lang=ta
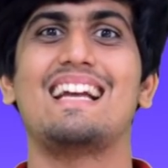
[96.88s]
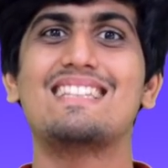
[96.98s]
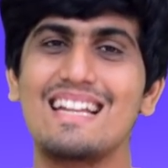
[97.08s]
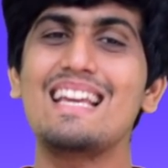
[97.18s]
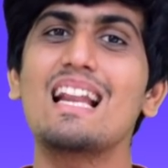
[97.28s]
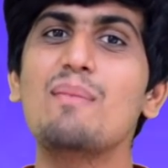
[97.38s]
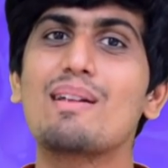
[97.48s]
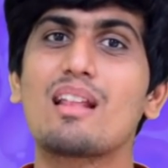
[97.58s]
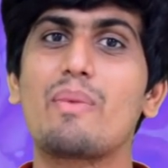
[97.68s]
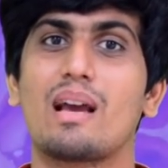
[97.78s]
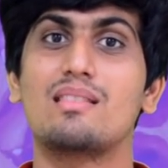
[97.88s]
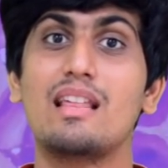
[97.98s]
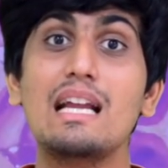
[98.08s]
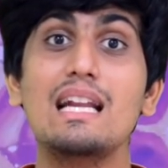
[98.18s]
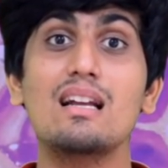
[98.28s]
இது நீங்களே பார்த்துருப்பீங்க
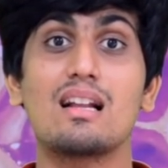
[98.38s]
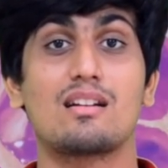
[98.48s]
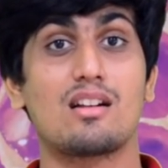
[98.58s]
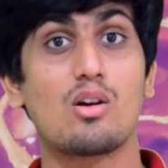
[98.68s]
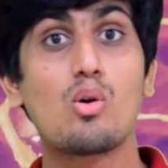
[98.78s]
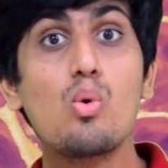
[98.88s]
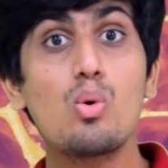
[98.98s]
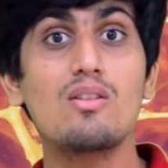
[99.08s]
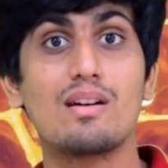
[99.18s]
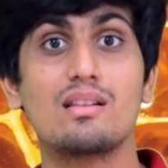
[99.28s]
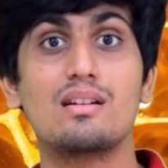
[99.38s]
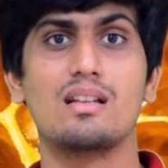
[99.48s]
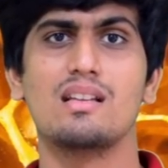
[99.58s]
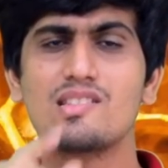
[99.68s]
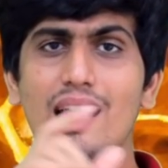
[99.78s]
தேனீகள் கட்டுற கூடு
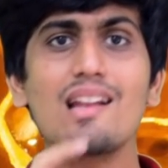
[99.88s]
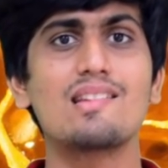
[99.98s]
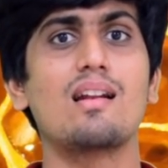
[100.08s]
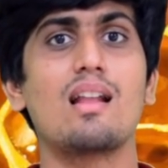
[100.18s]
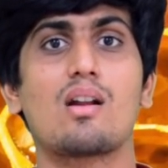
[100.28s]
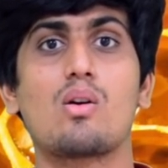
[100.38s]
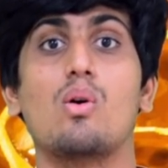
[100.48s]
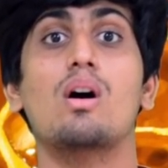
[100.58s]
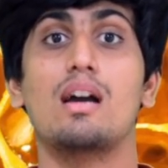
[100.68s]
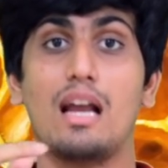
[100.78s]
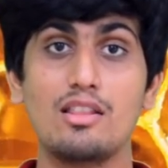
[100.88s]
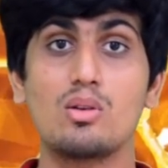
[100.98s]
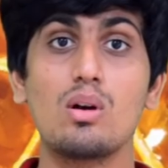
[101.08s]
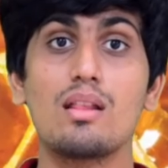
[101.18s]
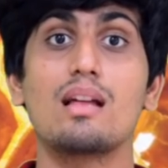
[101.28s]
வந்துட்டு செல்ஸ் எல்லாம் இருக்கும்
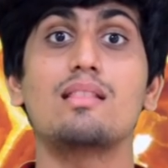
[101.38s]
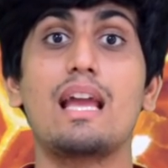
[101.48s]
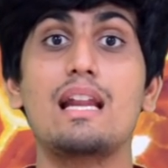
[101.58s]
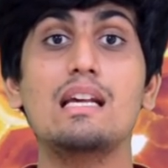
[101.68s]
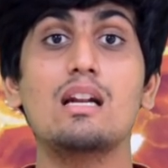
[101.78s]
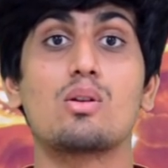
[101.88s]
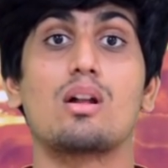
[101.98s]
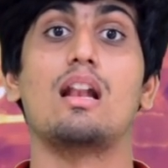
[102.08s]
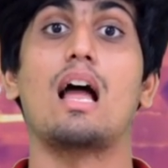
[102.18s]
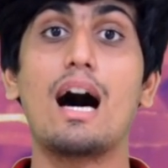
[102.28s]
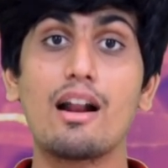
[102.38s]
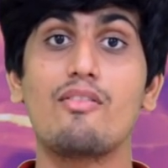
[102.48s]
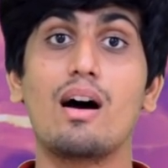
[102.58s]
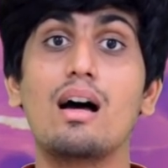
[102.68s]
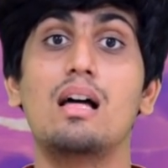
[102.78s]
இதுக்குள்ளே தான் தேனீகள் அதோட
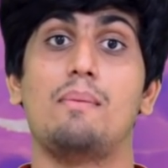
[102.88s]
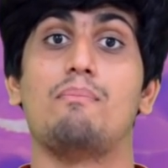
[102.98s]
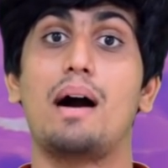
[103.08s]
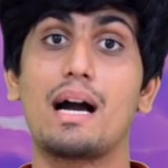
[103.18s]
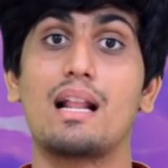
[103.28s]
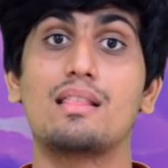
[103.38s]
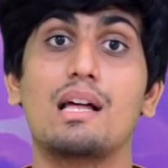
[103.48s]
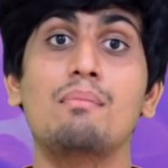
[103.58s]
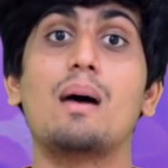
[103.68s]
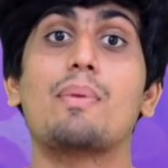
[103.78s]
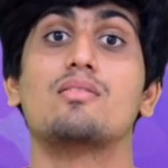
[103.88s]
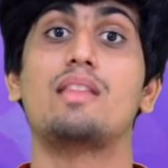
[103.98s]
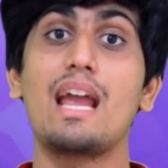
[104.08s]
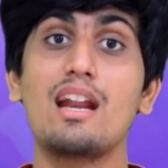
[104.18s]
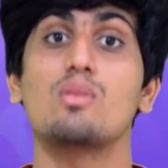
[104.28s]
லார்வா மகரந்தம் அப்புறம்
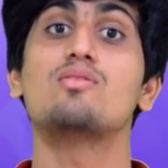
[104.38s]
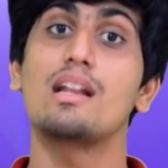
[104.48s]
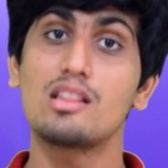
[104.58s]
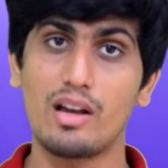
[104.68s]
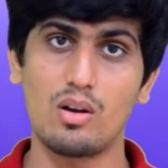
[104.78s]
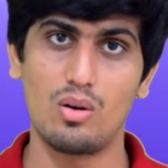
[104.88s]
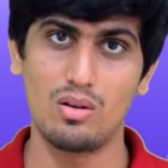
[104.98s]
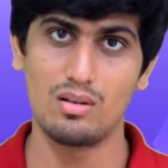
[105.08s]
தேனையும் சேர்த்து வைக்கும்